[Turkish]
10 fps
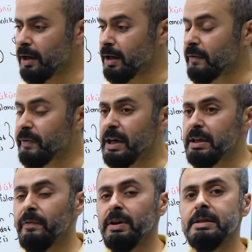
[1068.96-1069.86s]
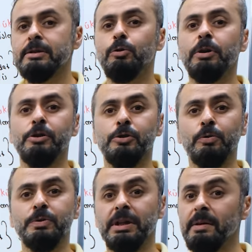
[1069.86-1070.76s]
Kafelerde falan storyleri
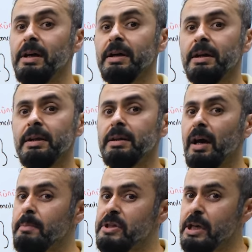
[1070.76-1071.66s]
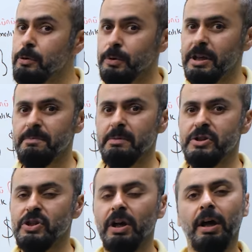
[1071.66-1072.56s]
çok güzel ama daha bir şey
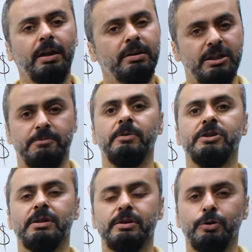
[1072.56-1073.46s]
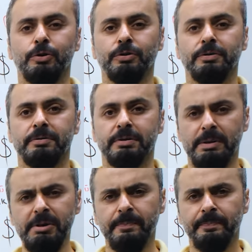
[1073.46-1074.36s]
üretmemiş. Hayatta hiçbir başarısı yok.
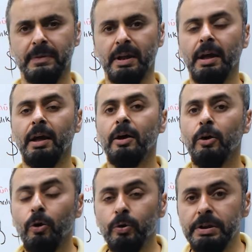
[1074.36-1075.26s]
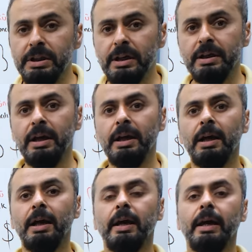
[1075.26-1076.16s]
Değil mi? Onun
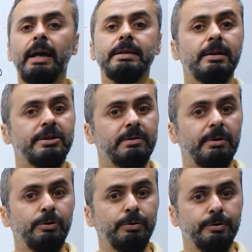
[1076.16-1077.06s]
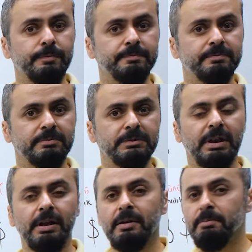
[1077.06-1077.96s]
yerine eks aşkıma dönüyorum.
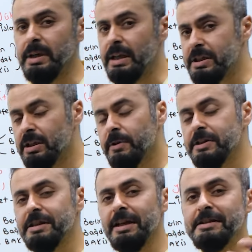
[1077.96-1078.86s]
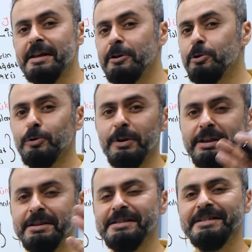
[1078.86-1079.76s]
Bir ilişkide başına gelecek en kötü olay
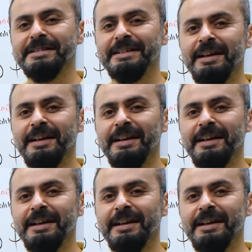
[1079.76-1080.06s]
nedir?